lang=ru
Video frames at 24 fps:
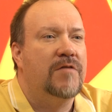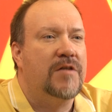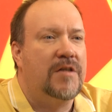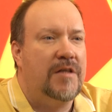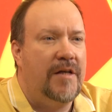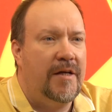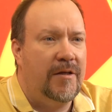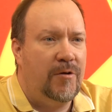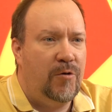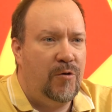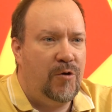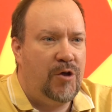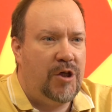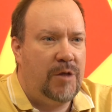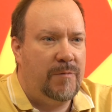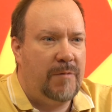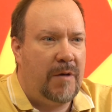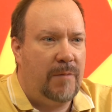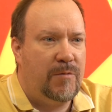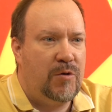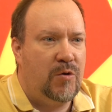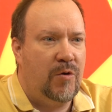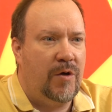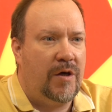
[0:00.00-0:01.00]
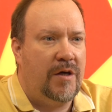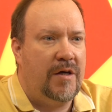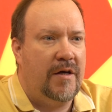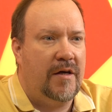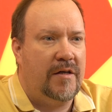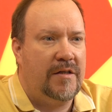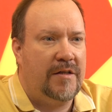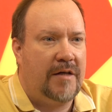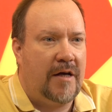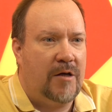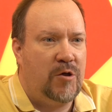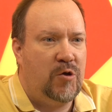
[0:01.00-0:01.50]
В следующем обзоре я
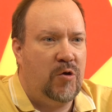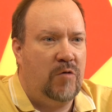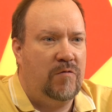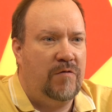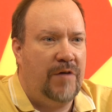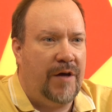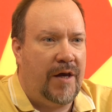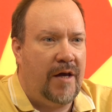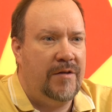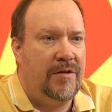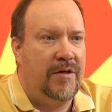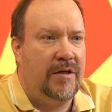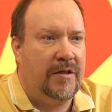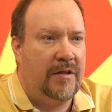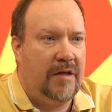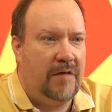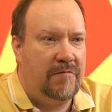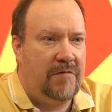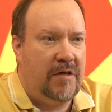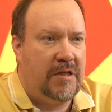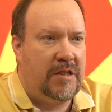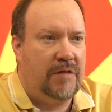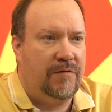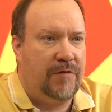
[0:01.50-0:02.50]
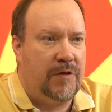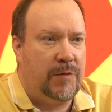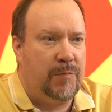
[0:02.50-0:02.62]
расскажу о вариантах навесов